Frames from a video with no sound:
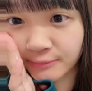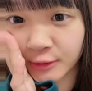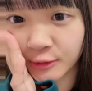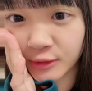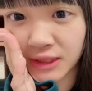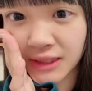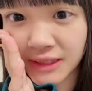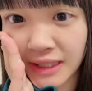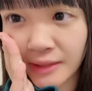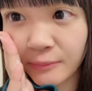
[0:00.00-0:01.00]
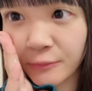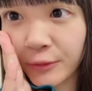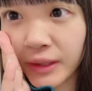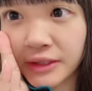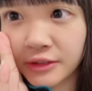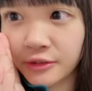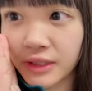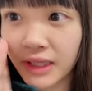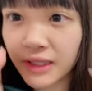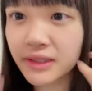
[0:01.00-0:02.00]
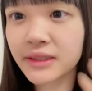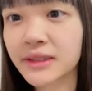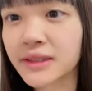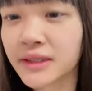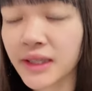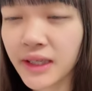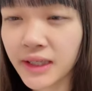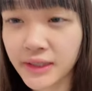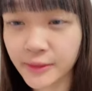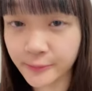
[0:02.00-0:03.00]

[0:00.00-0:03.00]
当日券もあるのではい